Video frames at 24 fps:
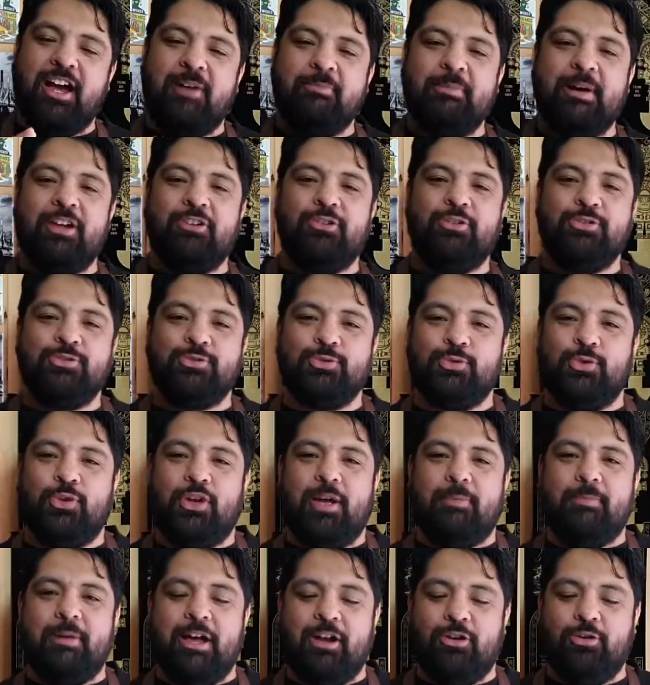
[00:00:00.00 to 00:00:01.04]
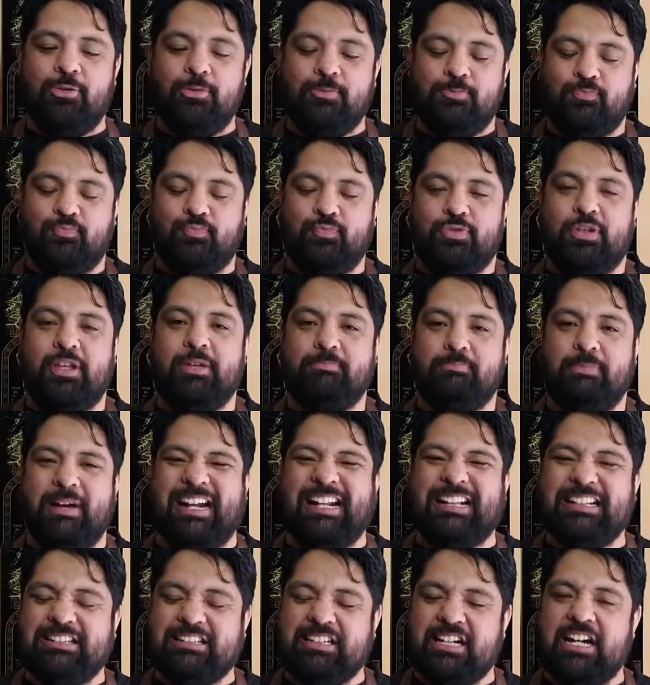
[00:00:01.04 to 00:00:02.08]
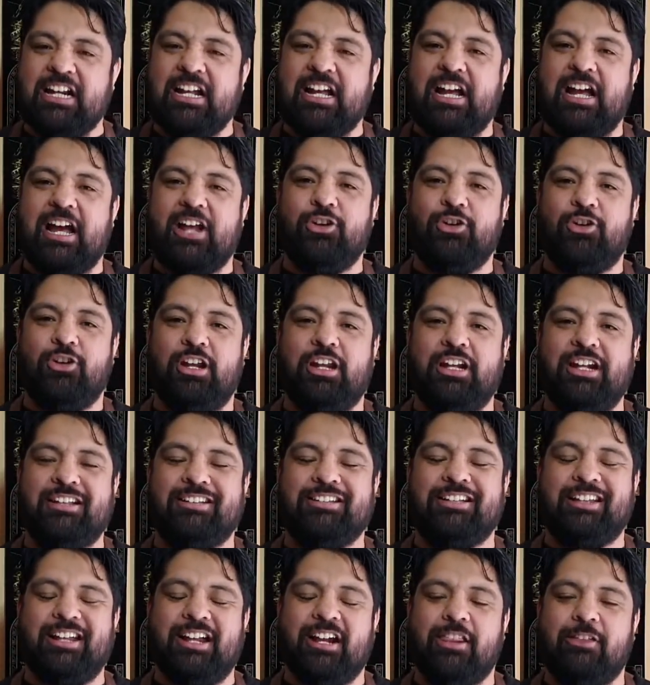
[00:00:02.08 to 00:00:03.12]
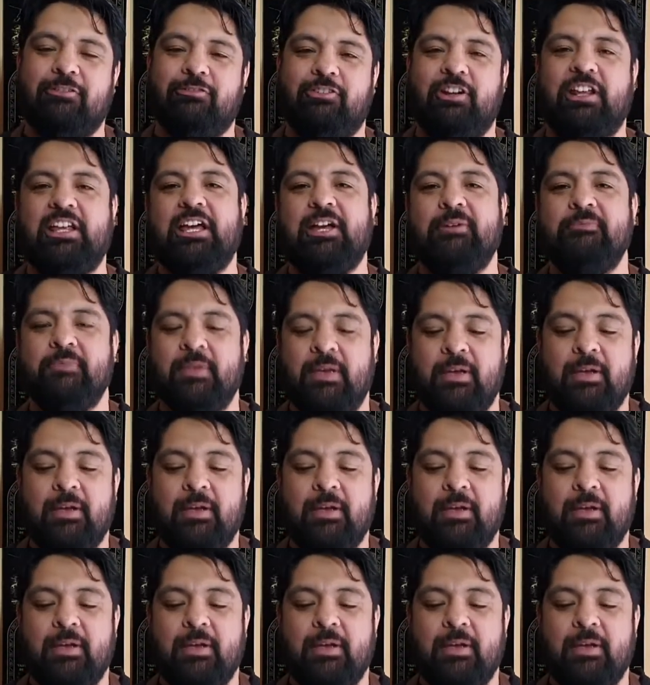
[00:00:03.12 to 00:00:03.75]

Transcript: Amargo, su toque amargo, eh, para entrar en calor en esta tarde fría.